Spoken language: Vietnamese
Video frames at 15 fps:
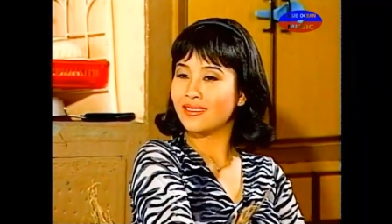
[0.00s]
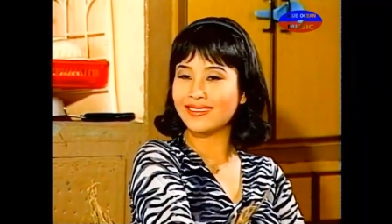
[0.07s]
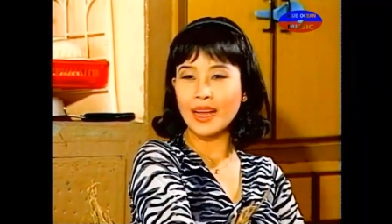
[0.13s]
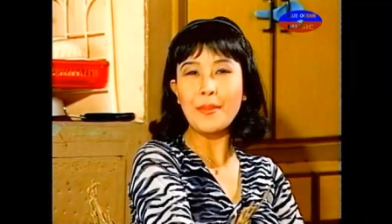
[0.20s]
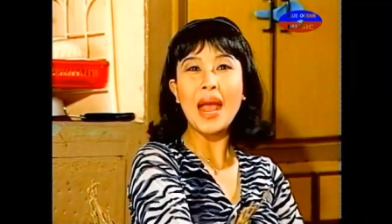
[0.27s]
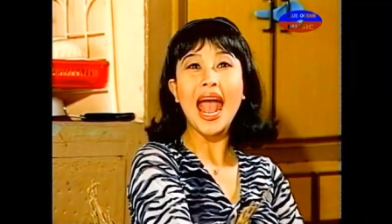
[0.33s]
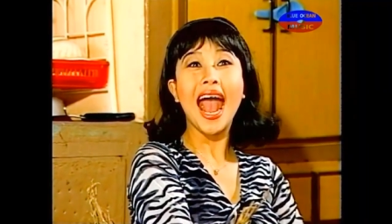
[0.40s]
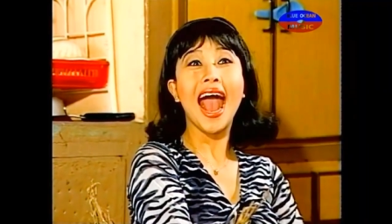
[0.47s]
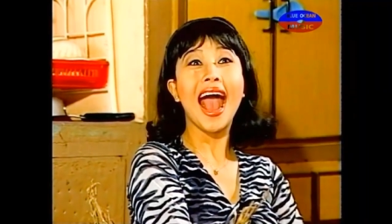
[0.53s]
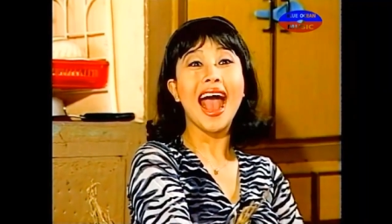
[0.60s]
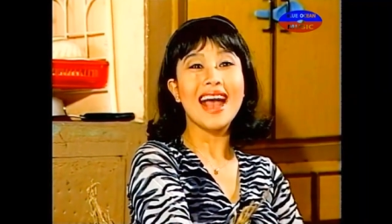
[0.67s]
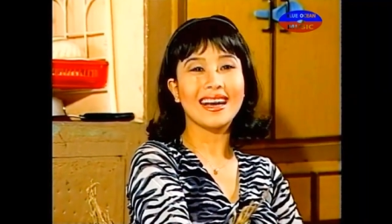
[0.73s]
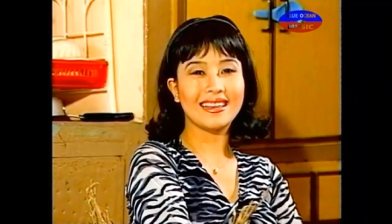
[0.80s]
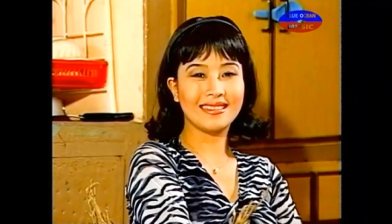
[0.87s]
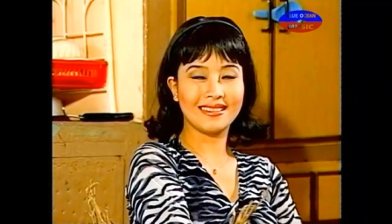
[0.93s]
Cảm
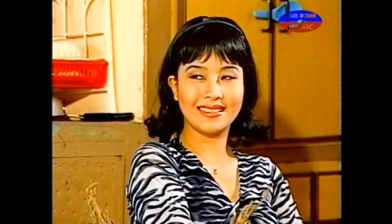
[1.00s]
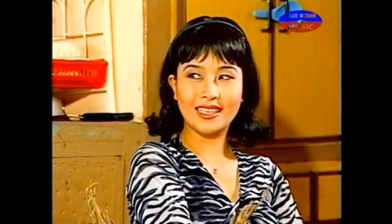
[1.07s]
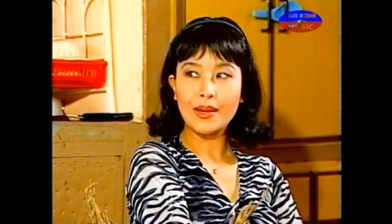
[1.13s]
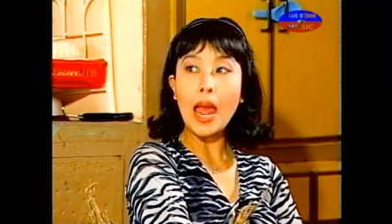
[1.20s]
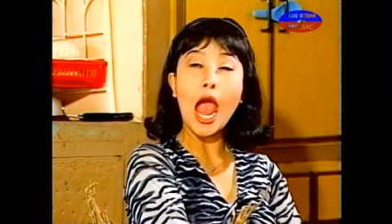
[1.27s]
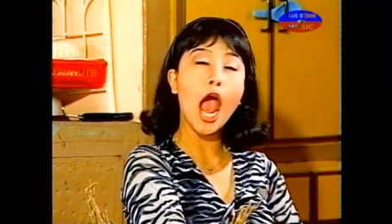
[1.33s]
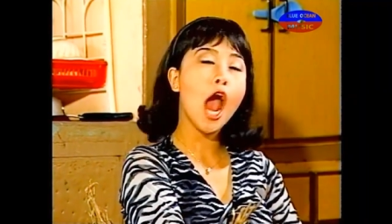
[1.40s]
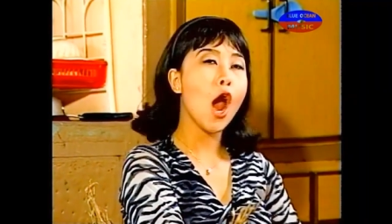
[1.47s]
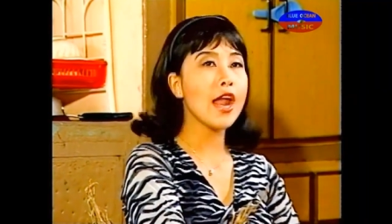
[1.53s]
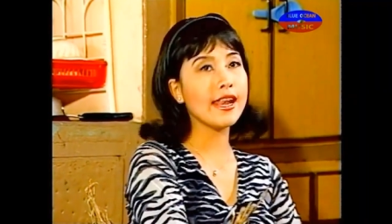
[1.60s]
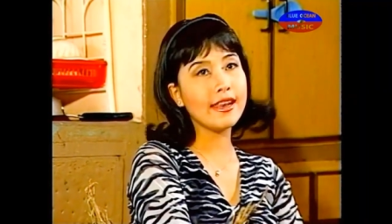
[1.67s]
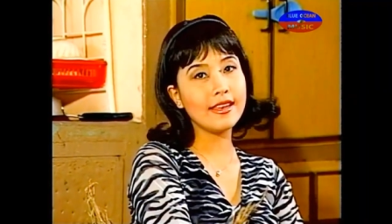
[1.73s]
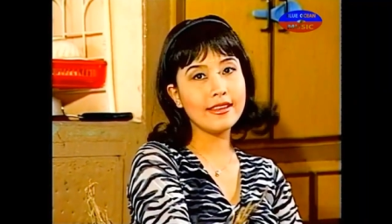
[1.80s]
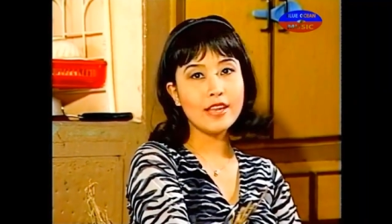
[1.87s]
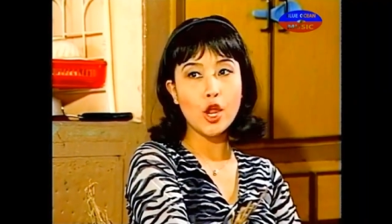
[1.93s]
ơn, cảm ơn
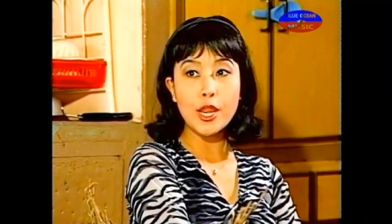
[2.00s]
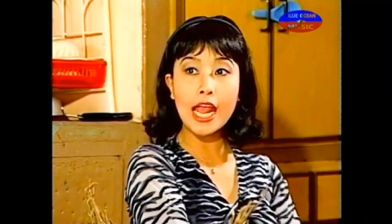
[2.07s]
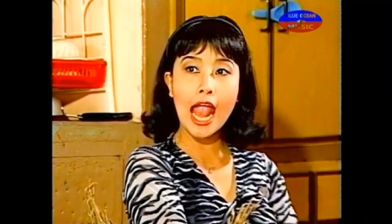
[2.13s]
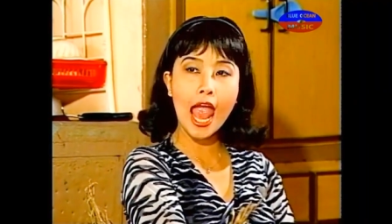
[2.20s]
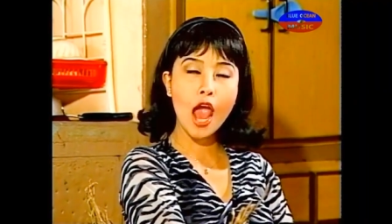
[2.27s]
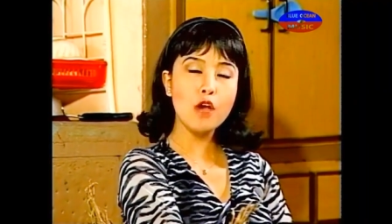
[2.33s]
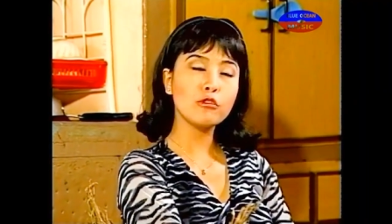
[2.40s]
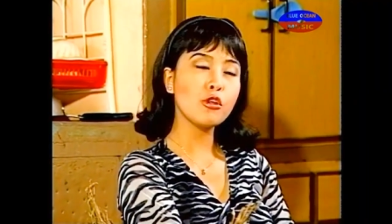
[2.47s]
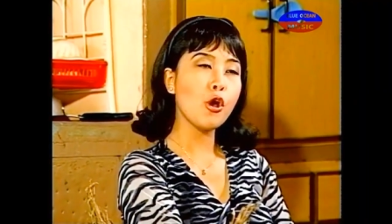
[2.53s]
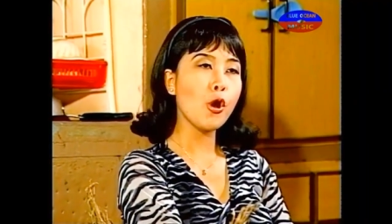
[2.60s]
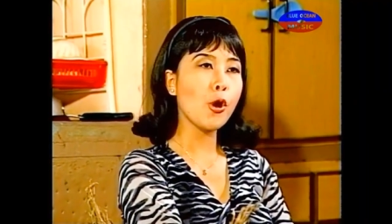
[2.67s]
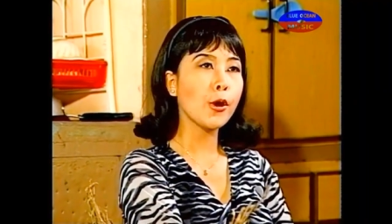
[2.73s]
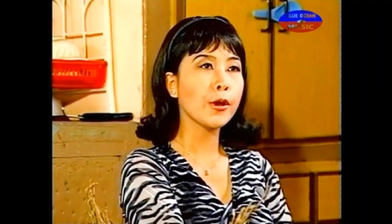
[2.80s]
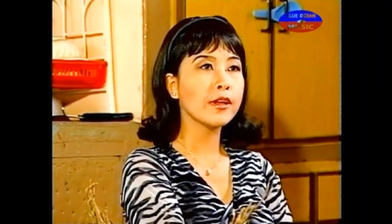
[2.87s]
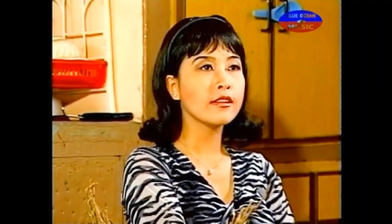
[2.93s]
họ đề cao
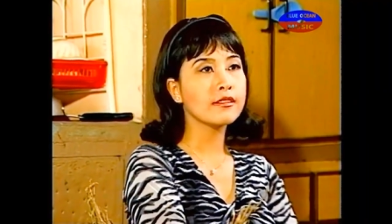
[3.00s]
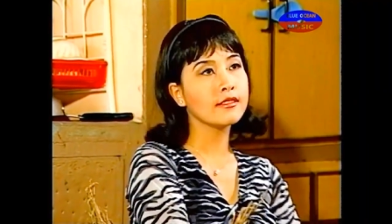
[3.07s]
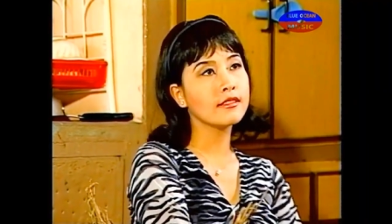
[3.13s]
tôi.